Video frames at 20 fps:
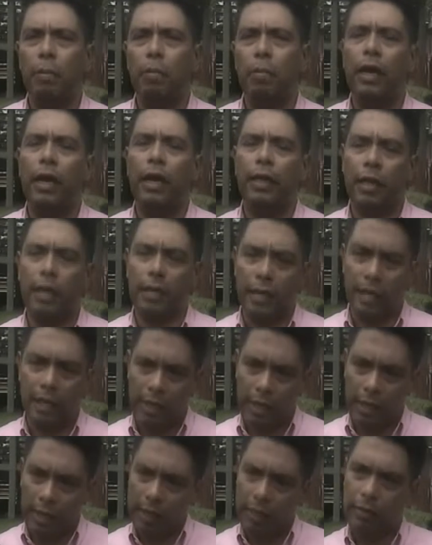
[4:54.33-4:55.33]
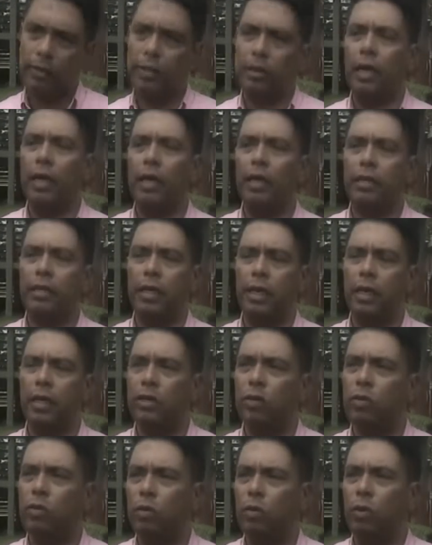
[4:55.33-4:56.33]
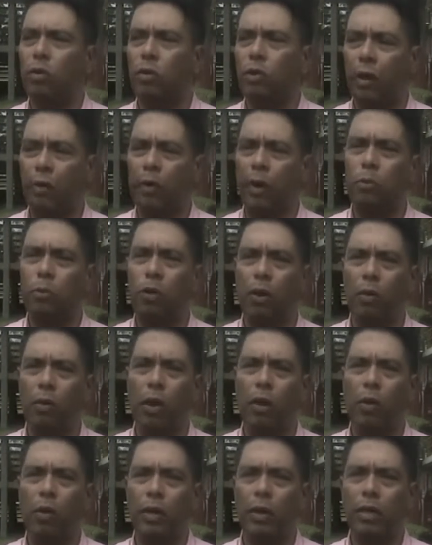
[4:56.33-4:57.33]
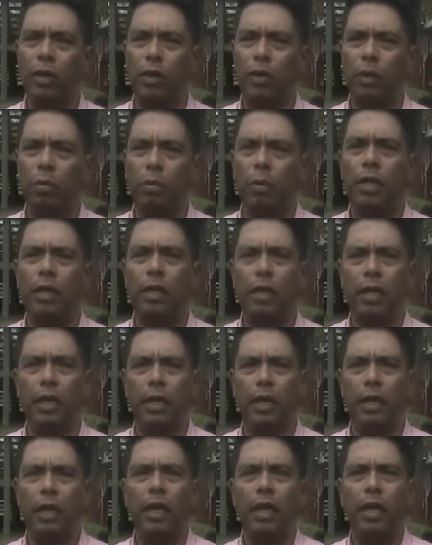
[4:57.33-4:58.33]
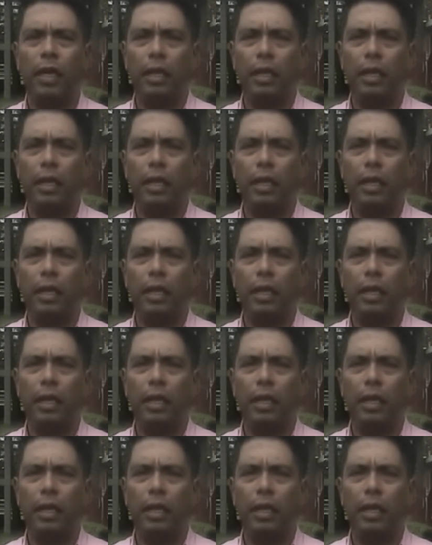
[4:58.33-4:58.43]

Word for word: para tratar de hacer eso, lo que habíamos hablado anteriormente,